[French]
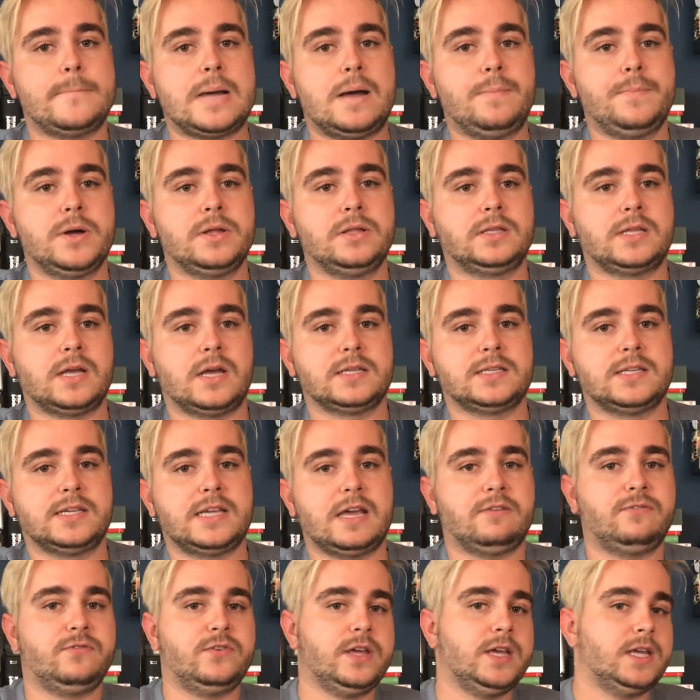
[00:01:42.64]
ma bonne tasse de
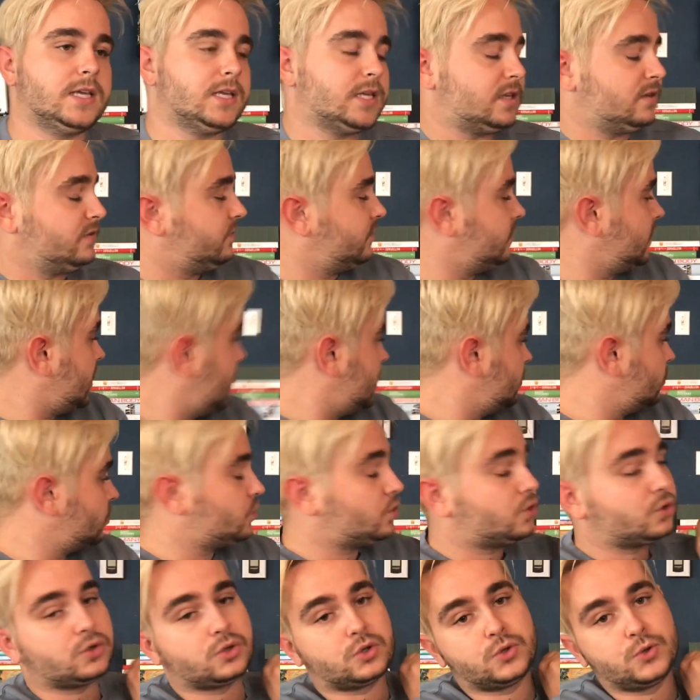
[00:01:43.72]
café qui vient
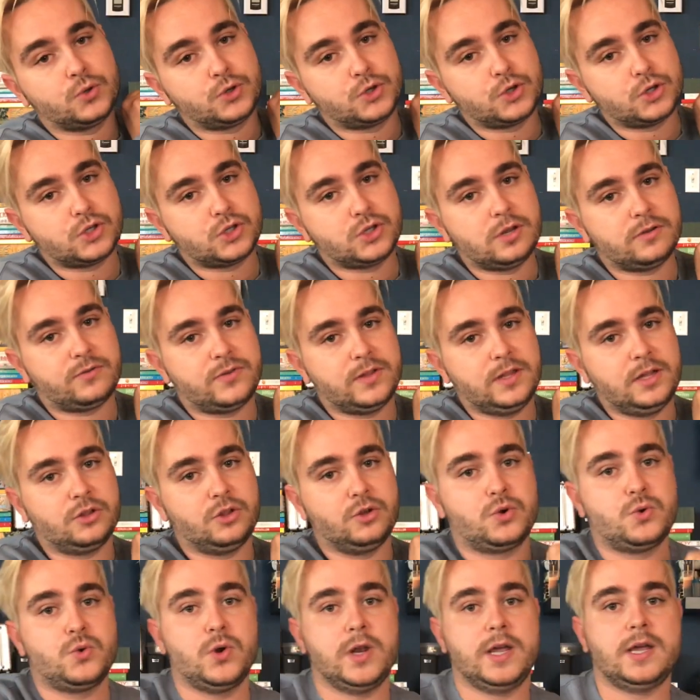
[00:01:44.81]
tout juste de finir
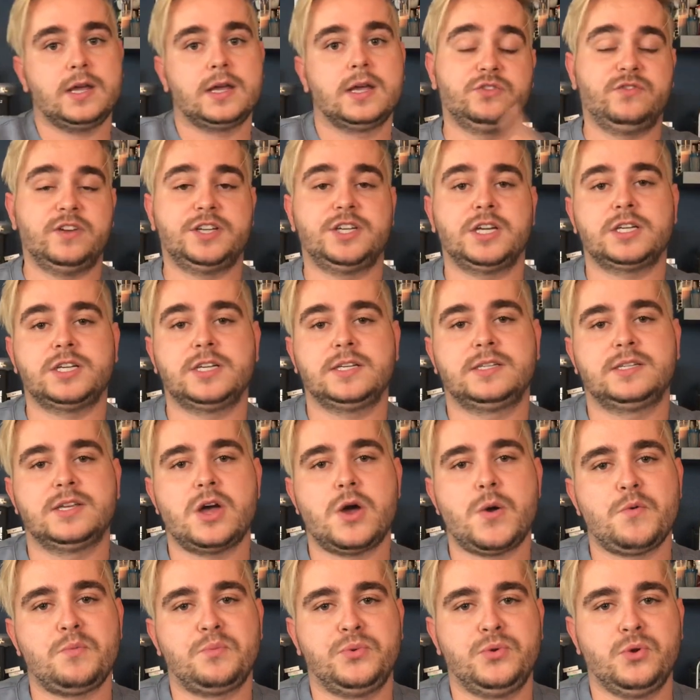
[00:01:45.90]
de couler? Je vais chercher
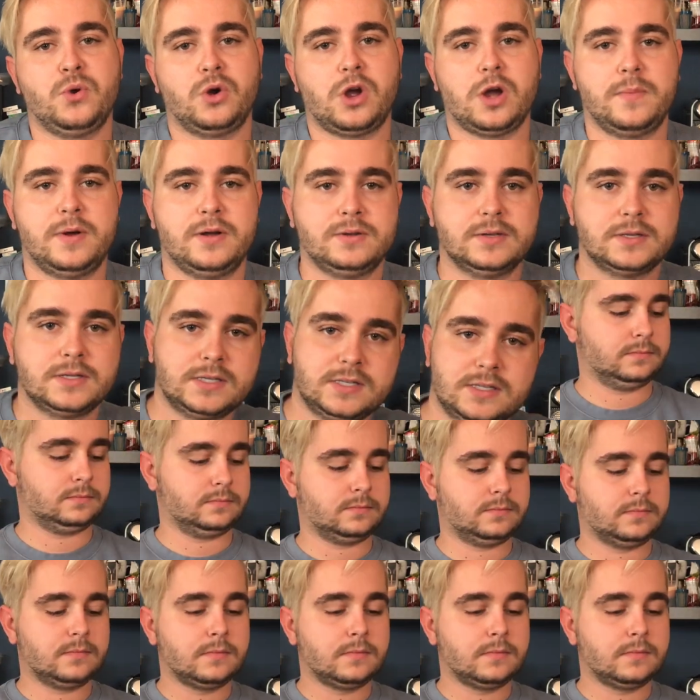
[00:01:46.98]
ça, puis on commence.